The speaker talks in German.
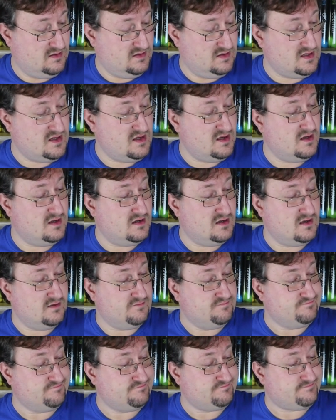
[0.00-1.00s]
Ja,
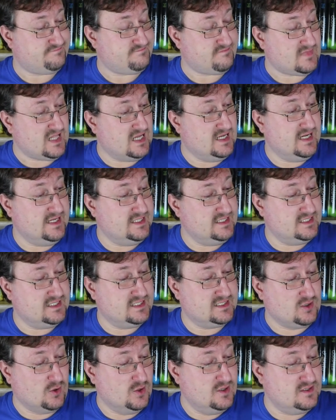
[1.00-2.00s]
eine
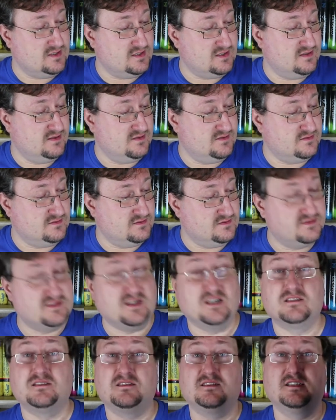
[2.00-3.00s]
der tollsten und
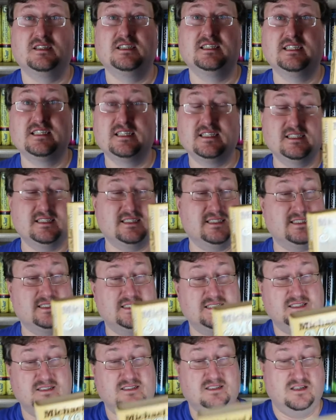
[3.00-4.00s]

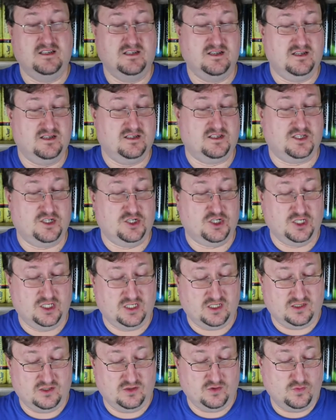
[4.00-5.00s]
faszinierendsten
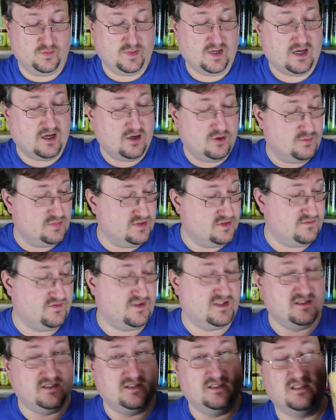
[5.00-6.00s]
Geschichten überhaupt.
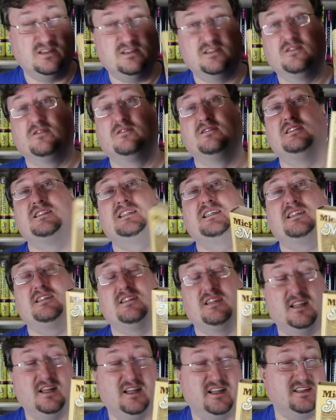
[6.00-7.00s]
Falls ihr das noch
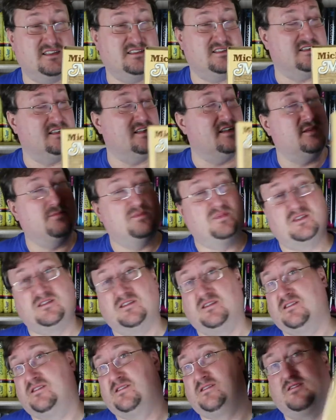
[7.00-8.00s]
nicht gelesen habt,
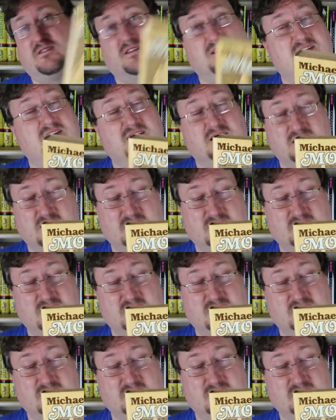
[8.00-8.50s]
ach Gott,